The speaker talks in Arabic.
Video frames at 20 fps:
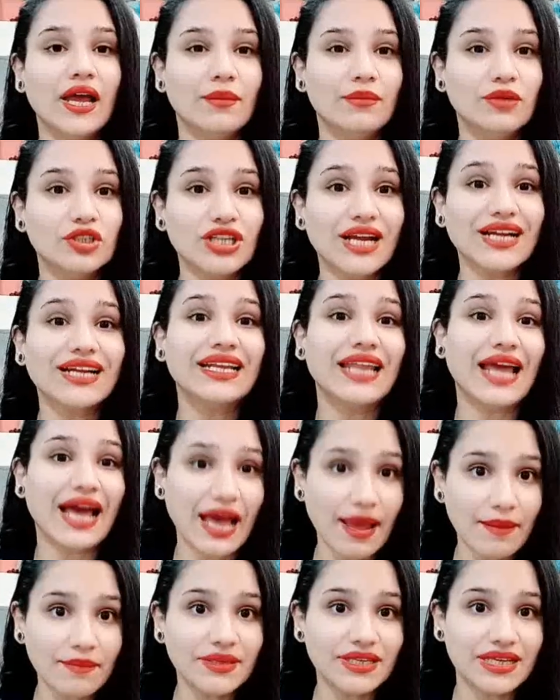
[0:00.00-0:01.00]
بشكل
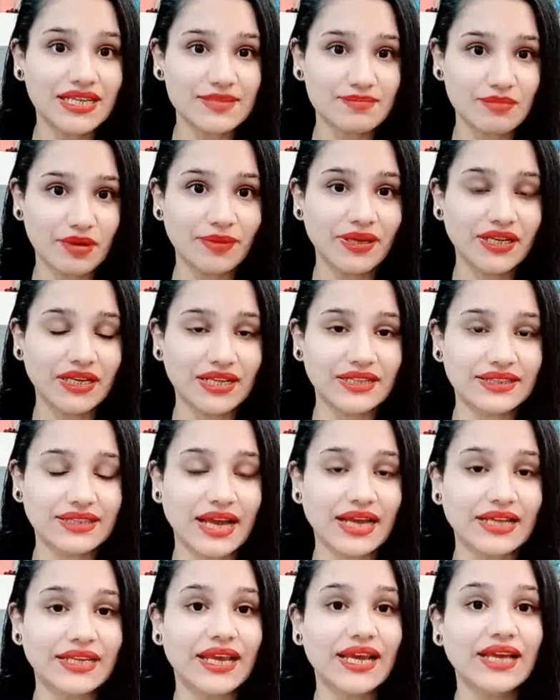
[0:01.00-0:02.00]
اميز ما بين
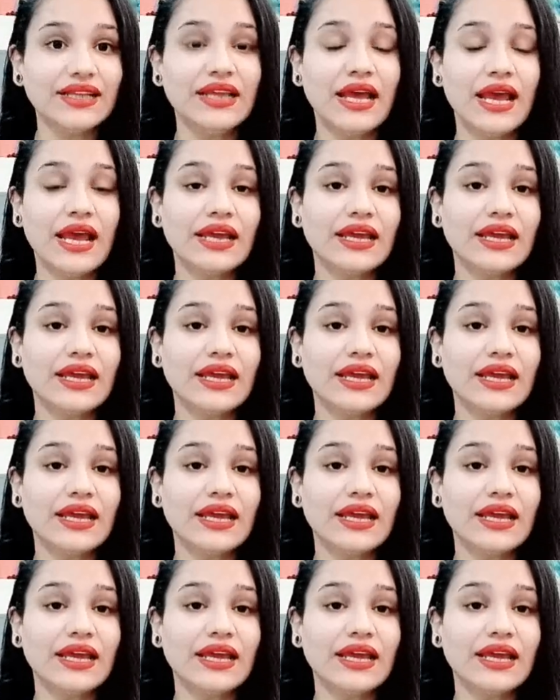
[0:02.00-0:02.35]
التعليقات